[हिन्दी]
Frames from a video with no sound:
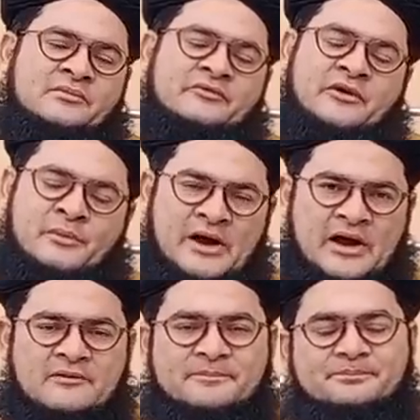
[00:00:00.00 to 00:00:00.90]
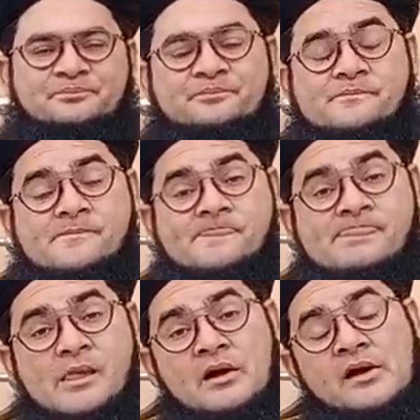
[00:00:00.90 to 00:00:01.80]
ने फरमाया
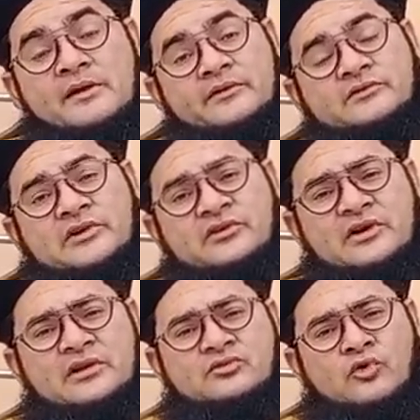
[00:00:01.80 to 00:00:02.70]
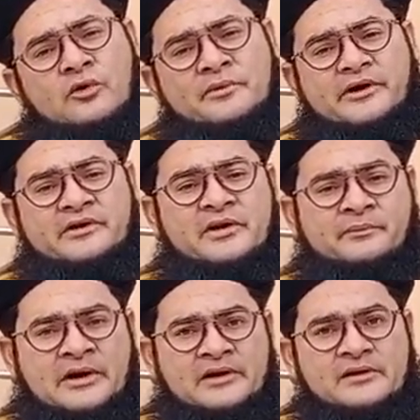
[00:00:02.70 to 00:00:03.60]
जिसने दो बेटियाँ
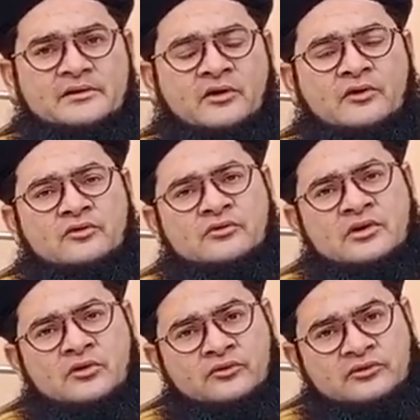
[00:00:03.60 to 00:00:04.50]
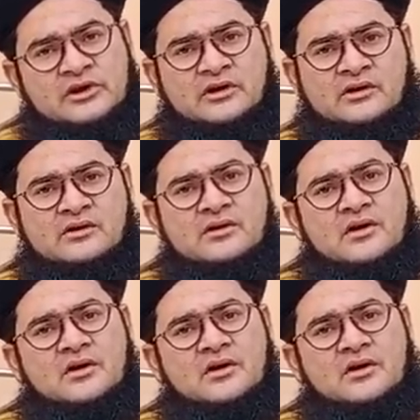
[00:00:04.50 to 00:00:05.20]
पाली और उनकी रुखती की